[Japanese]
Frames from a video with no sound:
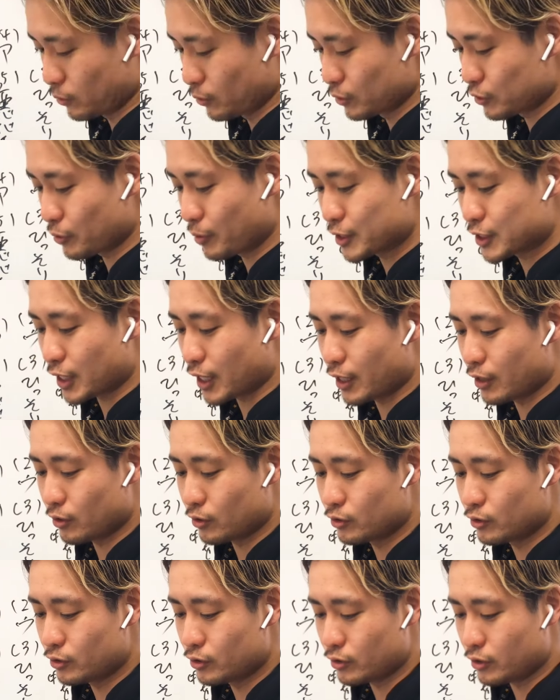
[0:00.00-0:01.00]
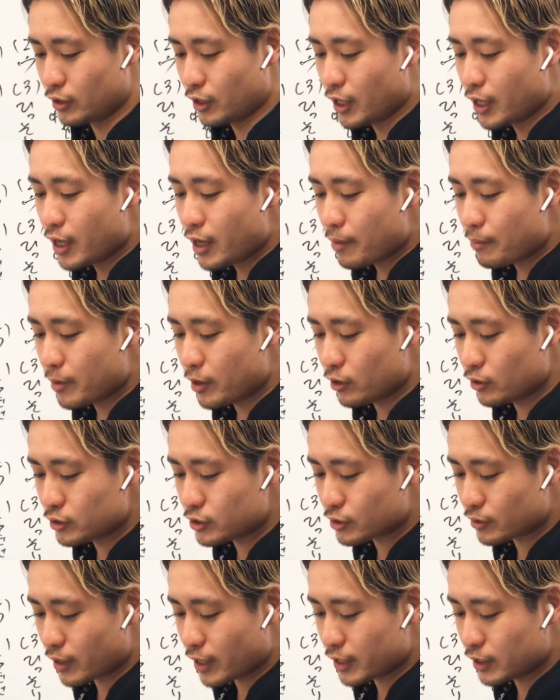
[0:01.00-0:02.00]
ここで飛ばしたかんよ。う。
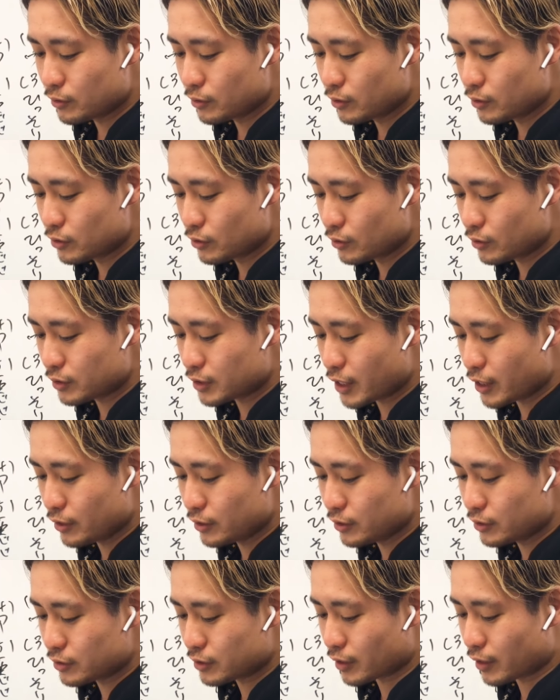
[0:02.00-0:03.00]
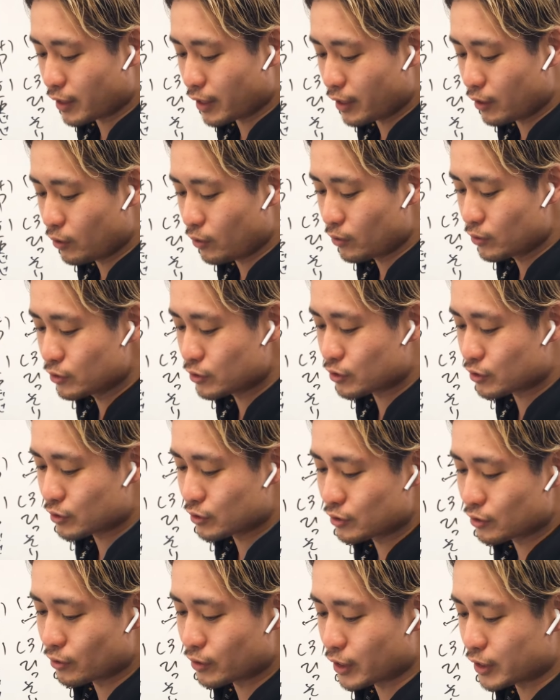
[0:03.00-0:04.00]
メロスは妹とセルニウス結婚す
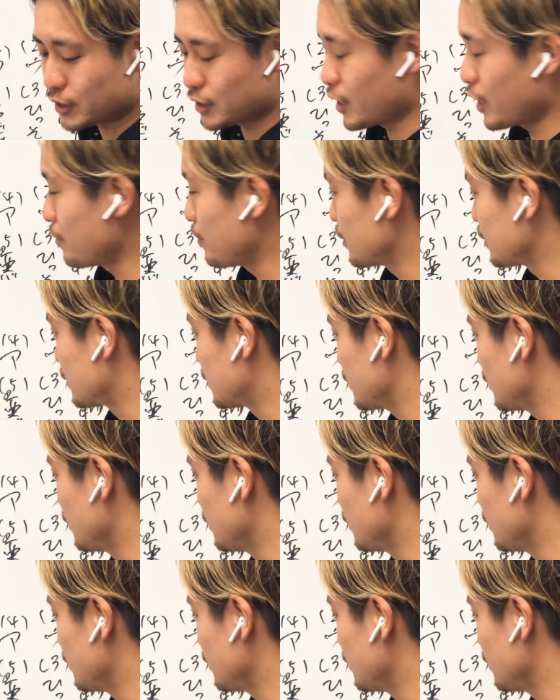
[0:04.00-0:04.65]
るので違います。